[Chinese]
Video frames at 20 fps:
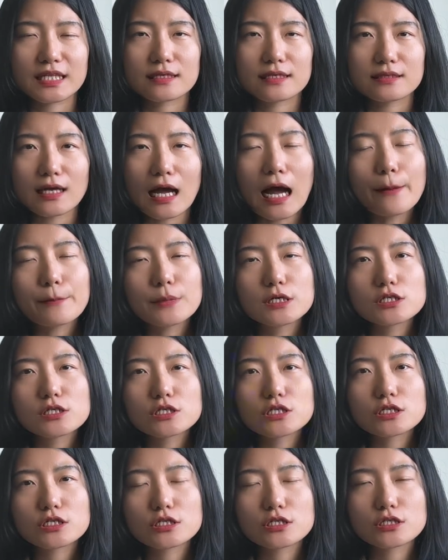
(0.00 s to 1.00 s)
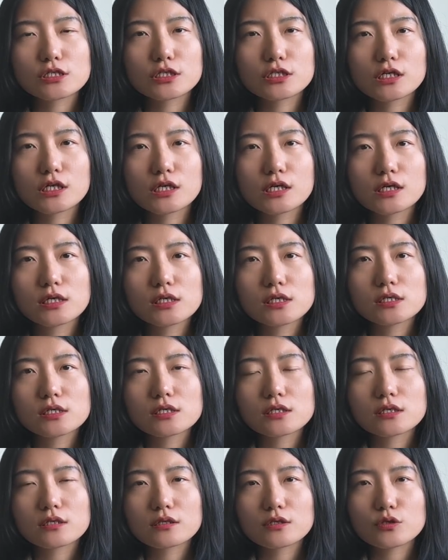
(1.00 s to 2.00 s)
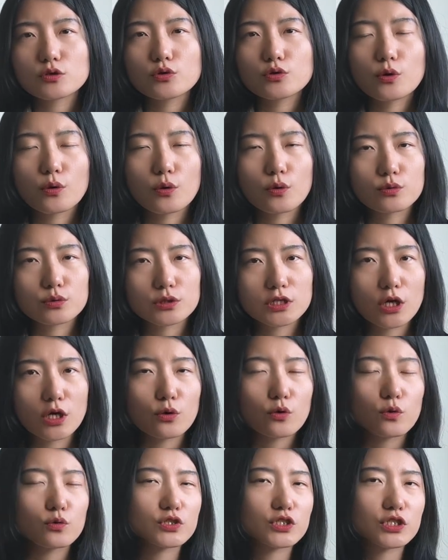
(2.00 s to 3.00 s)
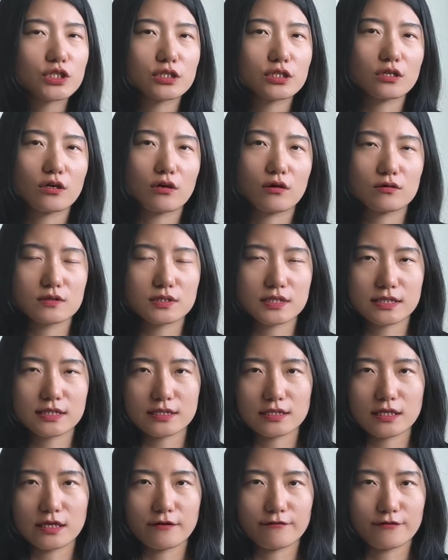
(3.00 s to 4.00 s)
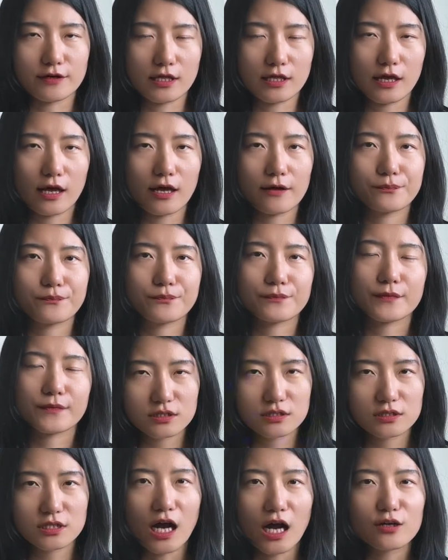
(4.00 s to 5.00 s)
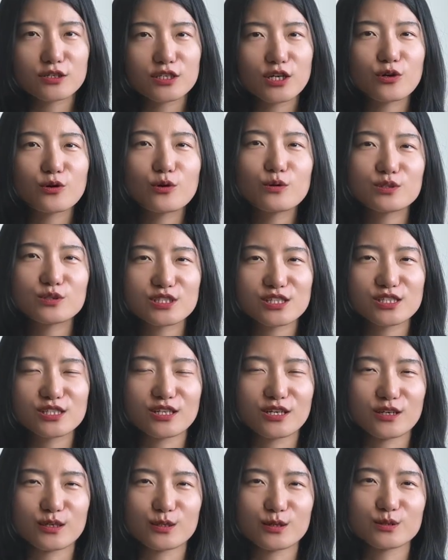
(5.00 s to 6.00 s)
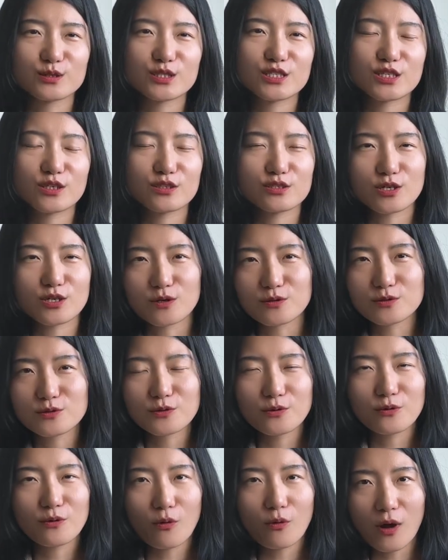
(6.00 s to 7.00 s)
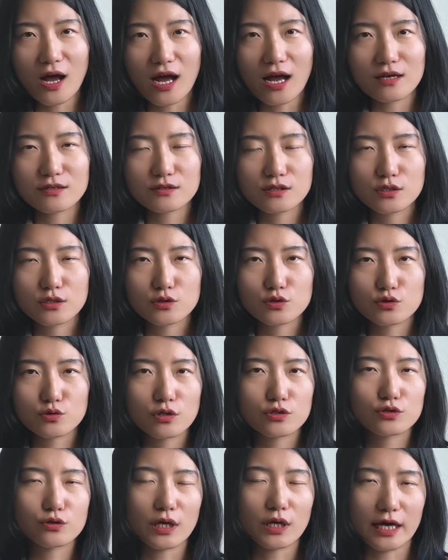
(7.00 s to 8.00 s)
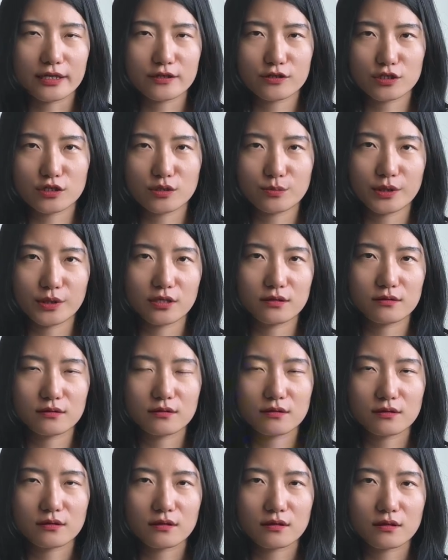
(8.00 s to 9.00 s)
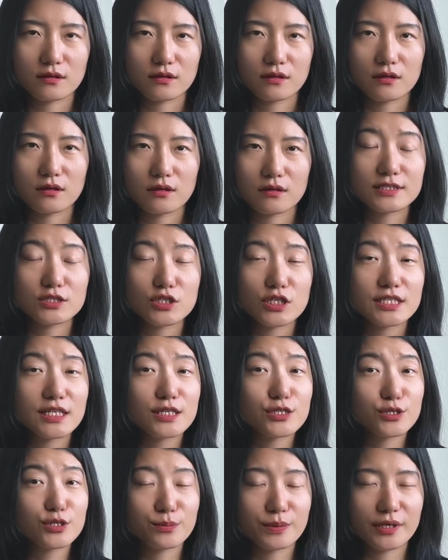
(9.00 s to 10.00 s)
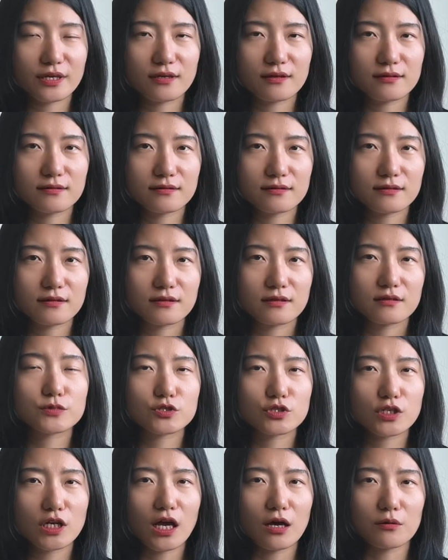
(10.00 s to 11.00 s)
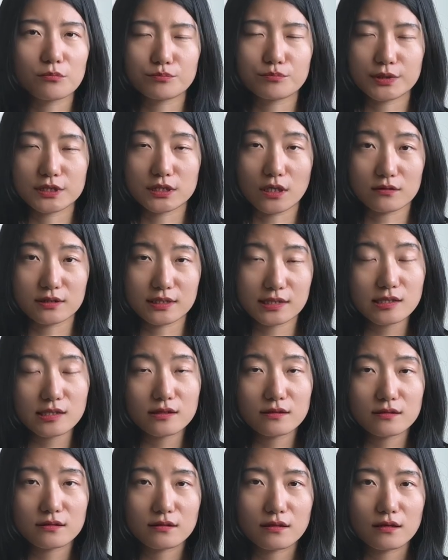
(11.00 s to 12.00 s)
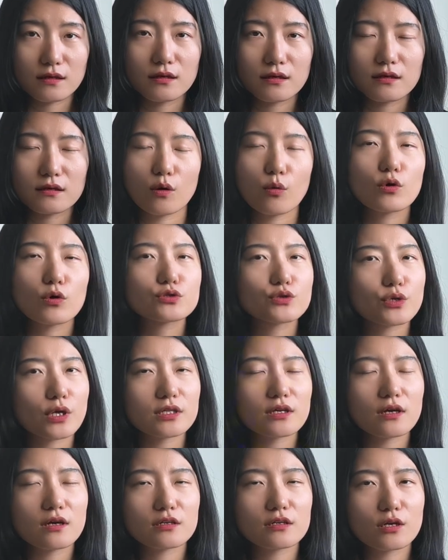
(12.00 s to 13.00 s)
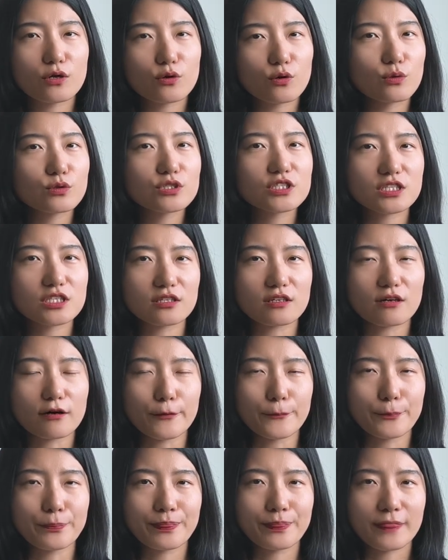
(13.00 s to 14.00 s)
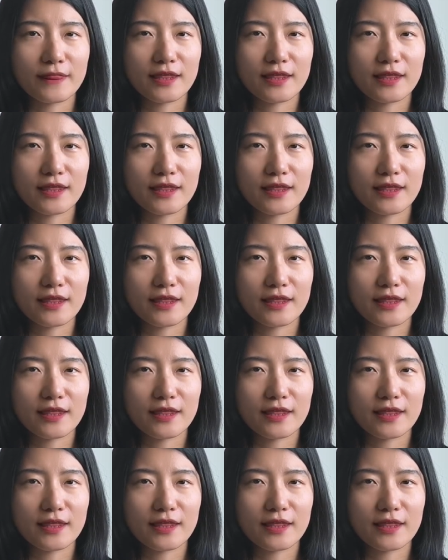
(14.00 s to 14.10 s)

他们是用人工智能写文案，让人工智能生成动画做出来的视频。这些视频。质量比较低。我觉得人工智能